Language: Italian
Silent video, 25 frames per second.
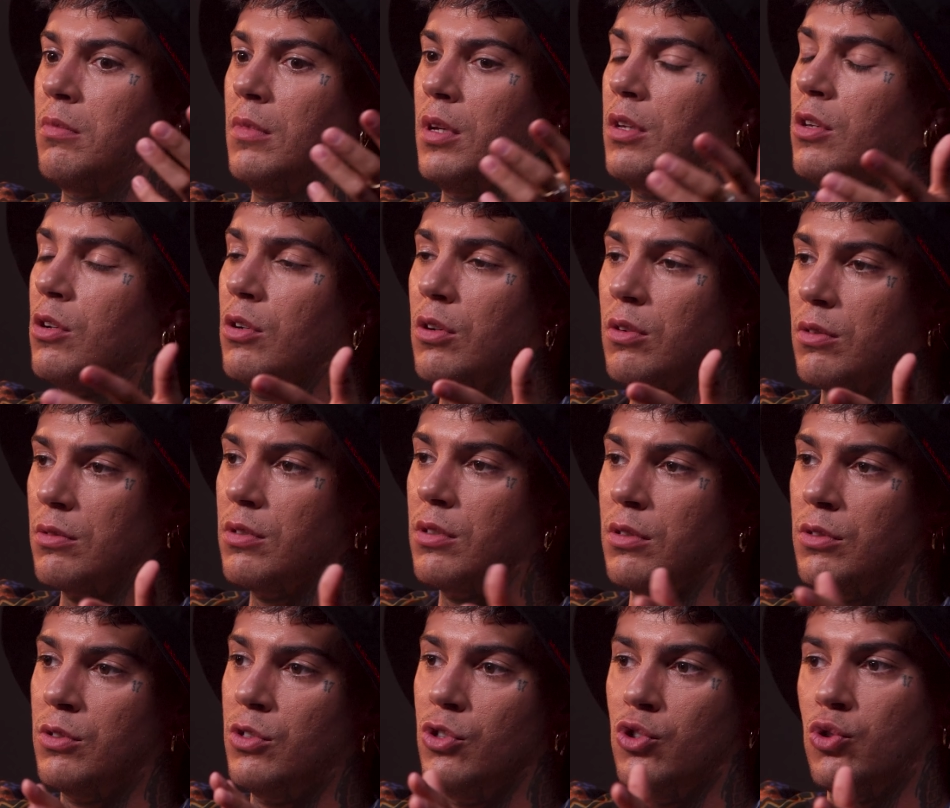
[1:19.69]
Io
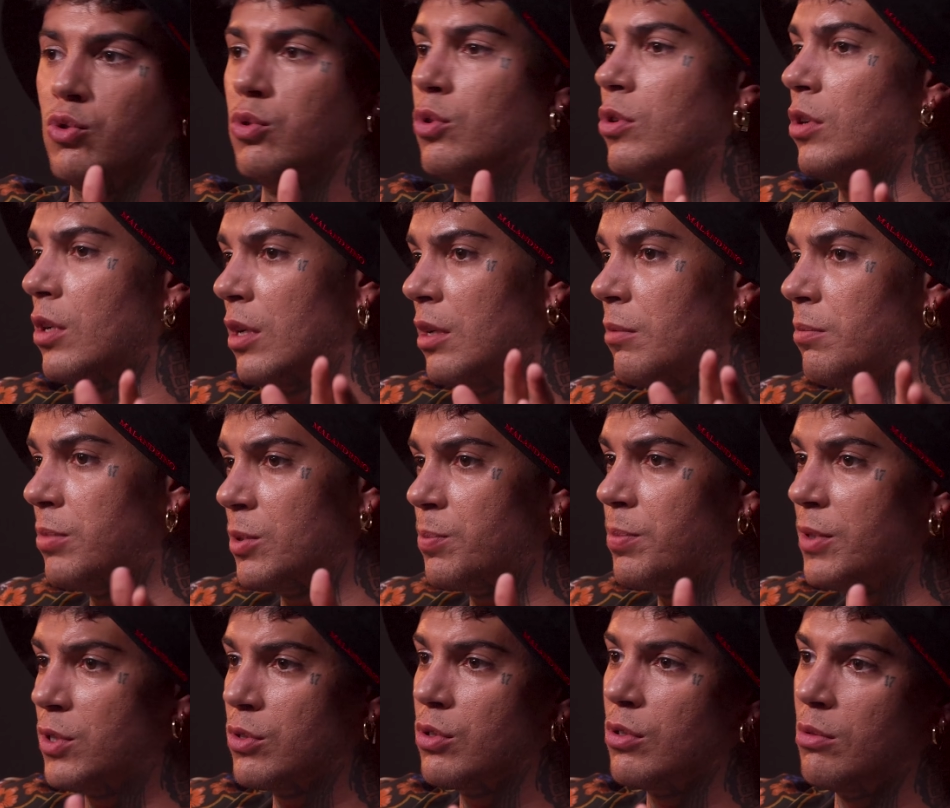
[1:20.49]
ti giuro che
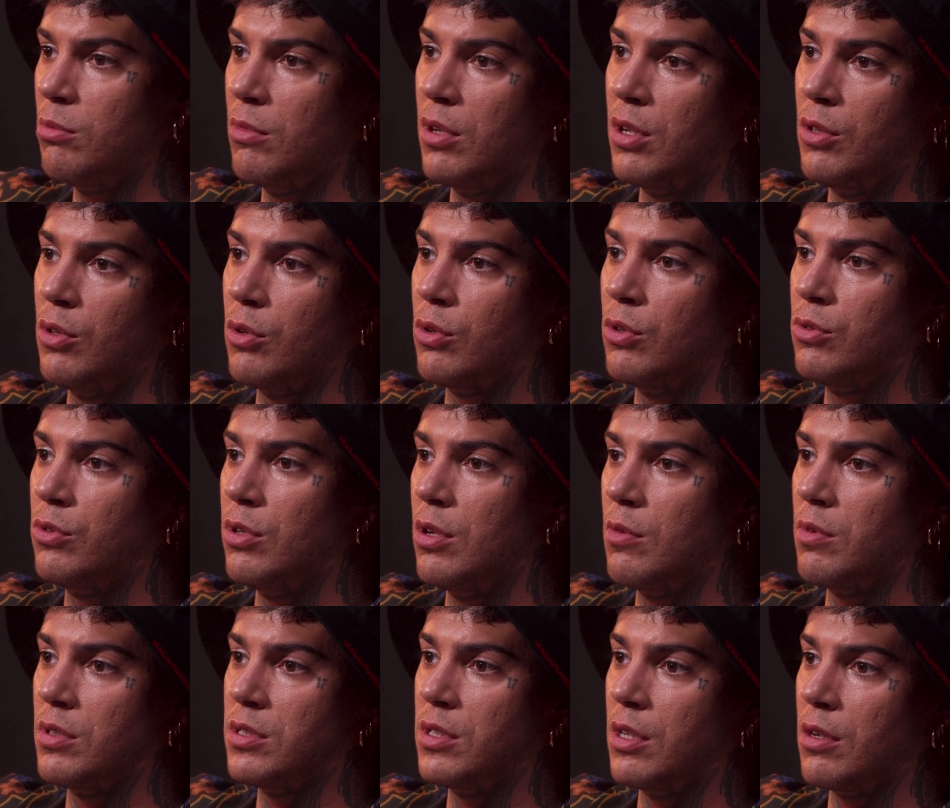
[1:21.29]
spesso non mi rendo conto
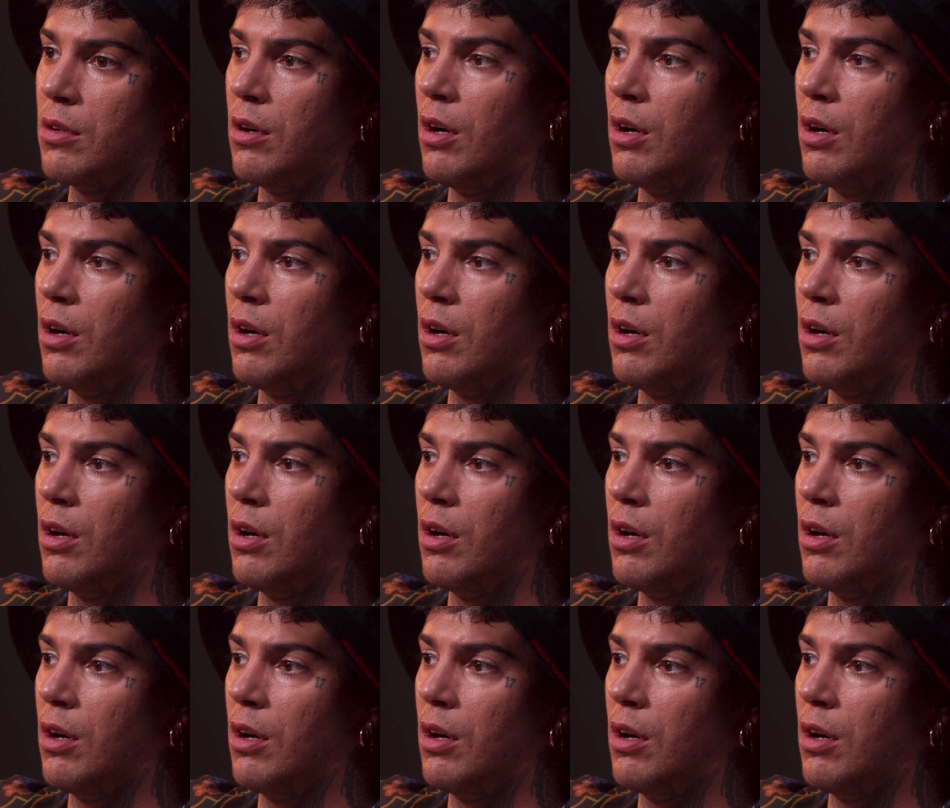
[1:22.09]
di questa